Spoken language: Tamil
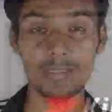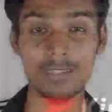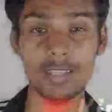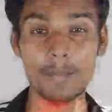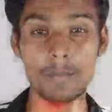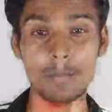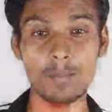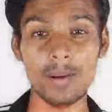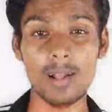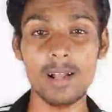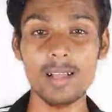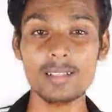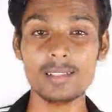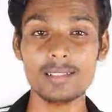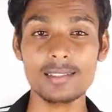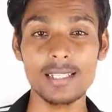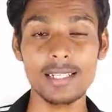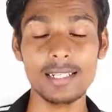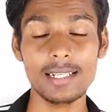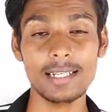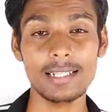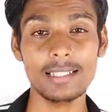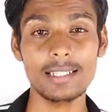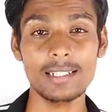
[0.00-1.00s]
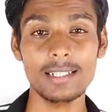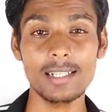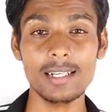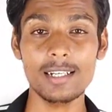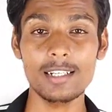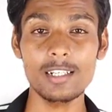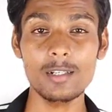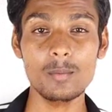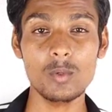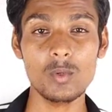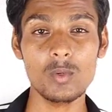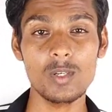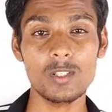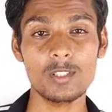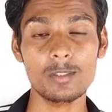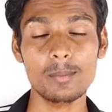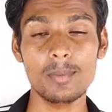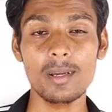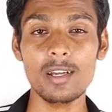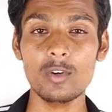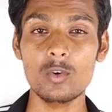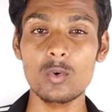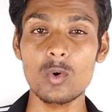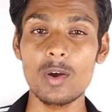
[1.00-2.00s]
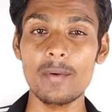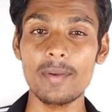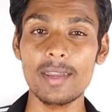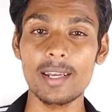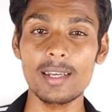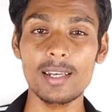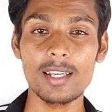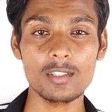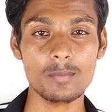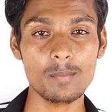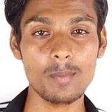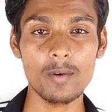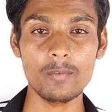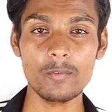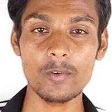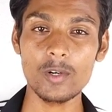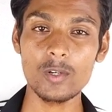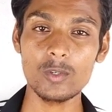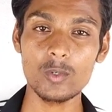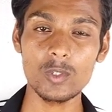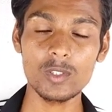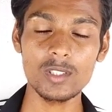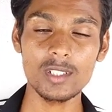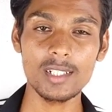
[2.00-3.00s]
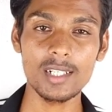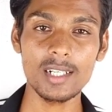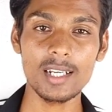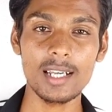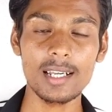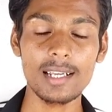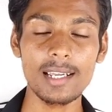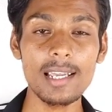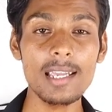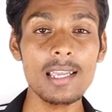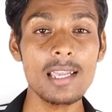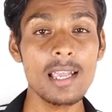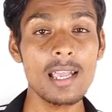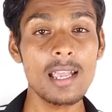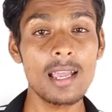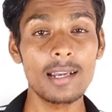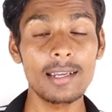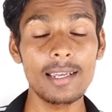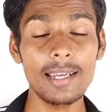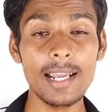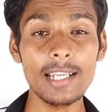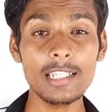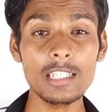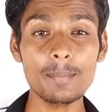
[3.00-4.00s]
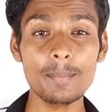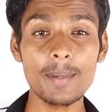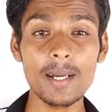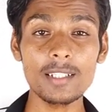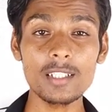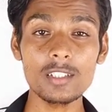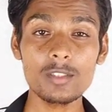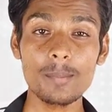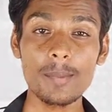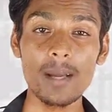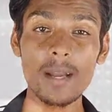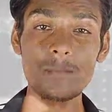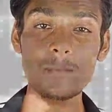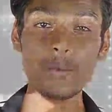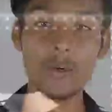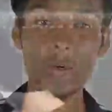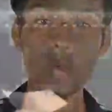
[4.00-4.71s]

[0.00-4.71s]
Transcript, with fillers: இந்த ப்ராசஸர் கிட்டத்தட்ட ரெண்டு மூணு வருஷமாக ஹுவாவே எல்லா ஸ்மார்ட் ஃபோனும் கொடுத்துட்ருக்காங்க நேற்று பார்த்த ஸ்மார்ட்